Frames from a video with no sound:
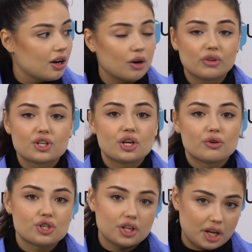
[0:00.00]
А,
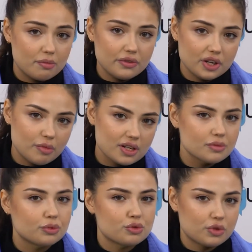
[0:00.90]
увлажняющий крем поверх
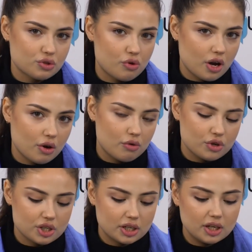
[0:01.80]
базы, потому что у меня сухая
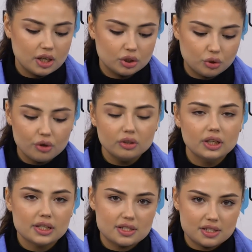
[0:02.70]
кожа, тон,
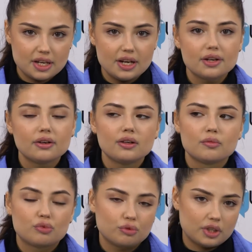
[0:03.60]
консилер,
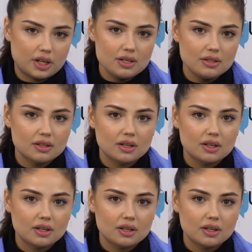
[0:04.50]
пудра,